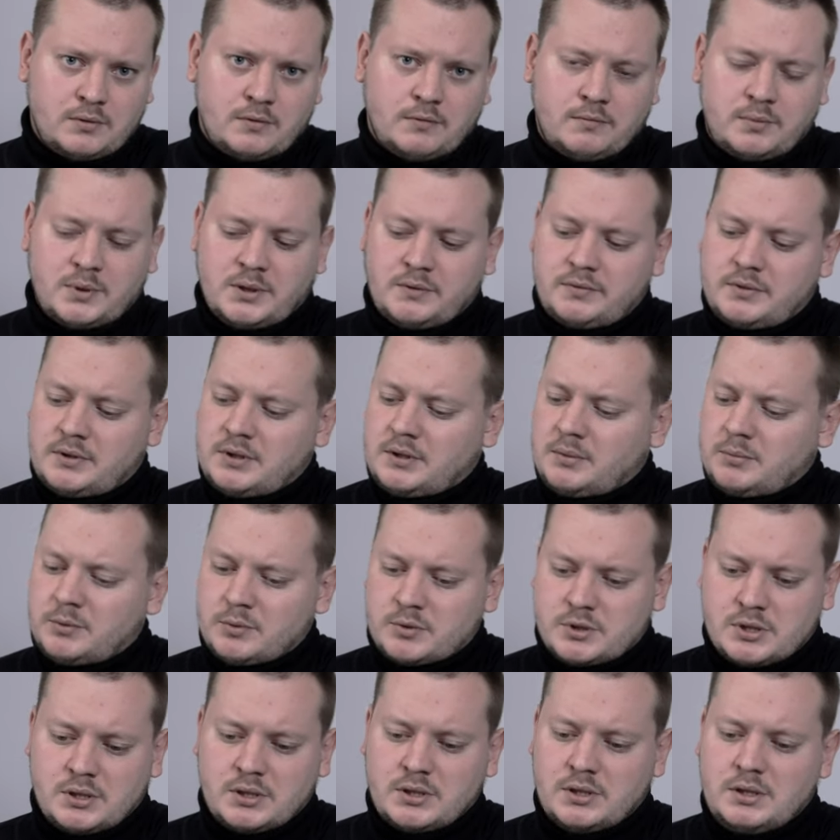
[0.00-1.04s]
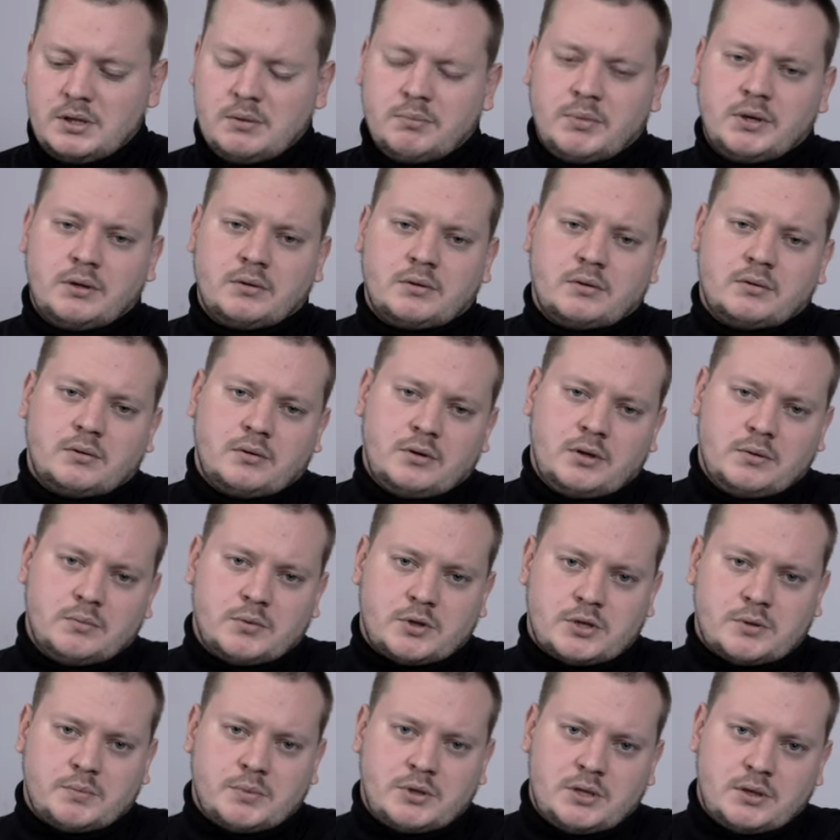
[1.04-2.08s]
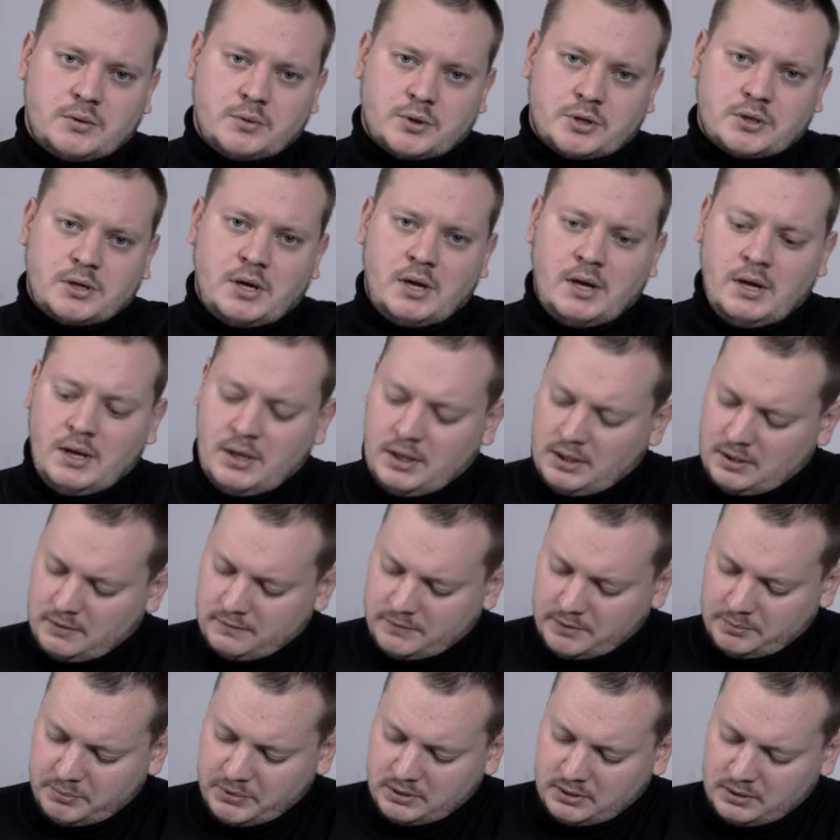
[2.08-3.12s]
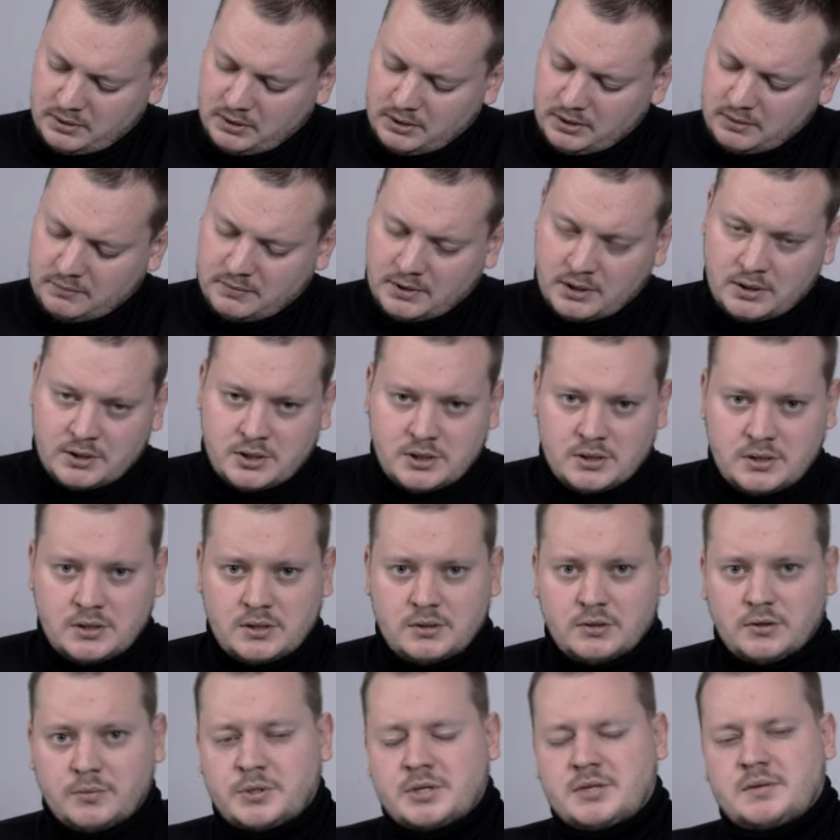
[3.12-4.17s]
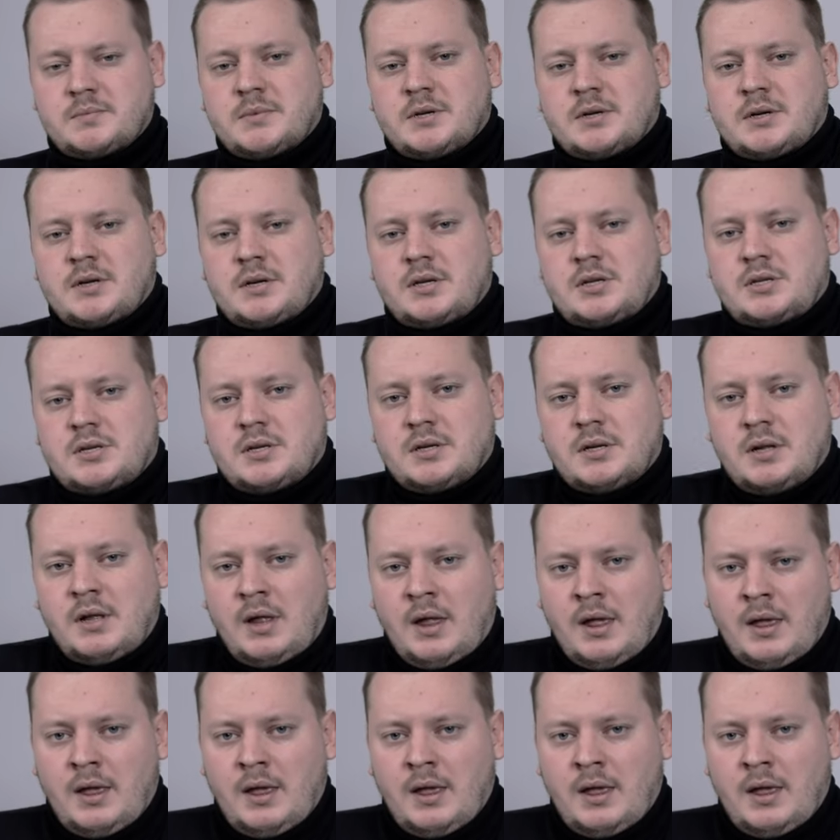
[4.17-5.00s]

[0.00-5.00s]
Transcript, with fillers: Wbrew temu, że nie będą oni może być jakoś wybitnie walczyć, dobrze zmagać się,